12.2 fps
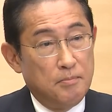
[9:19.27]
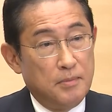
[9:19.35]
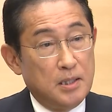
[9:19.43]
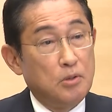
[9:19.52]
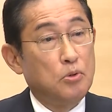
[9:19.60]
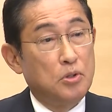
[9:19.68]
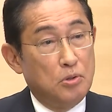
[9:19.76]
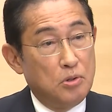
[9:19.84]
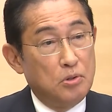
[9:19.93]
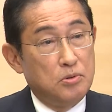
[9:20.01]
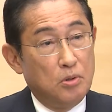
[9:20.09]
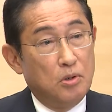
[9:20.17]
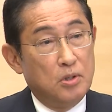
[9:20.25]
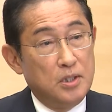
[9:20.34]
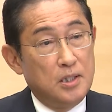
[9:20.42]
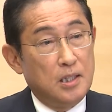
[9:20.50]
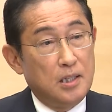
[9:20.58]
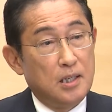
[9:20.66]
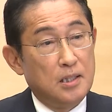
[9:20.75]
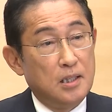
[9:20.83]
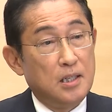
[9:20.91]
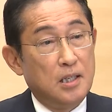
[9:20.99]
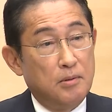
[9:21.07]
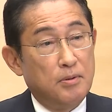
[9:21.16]
またご協力をいただか
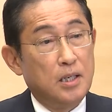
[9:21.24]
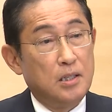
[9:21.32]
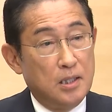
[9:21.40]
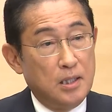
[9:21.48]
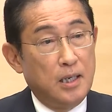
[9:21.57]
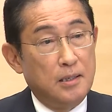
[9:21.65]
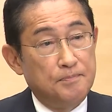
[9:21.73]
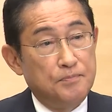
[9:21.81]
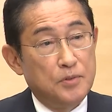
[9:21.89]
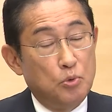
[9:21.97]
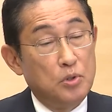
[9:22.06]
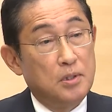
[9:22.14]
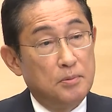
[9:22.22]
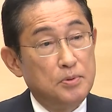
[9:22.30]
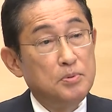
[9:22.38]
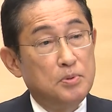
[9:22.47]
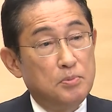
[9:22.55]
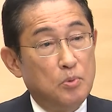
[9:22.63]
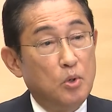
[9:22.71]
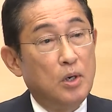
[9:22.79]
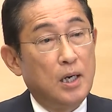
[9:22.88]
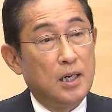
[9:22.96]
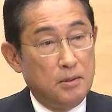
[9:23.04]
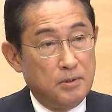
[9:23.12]
なければいけない、こういった部分
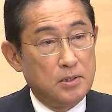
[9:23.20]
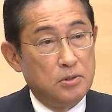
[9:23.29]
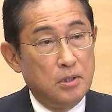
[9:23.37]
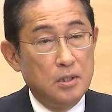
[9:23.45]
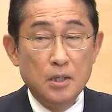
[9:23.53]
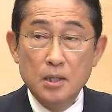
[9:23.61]
もあります。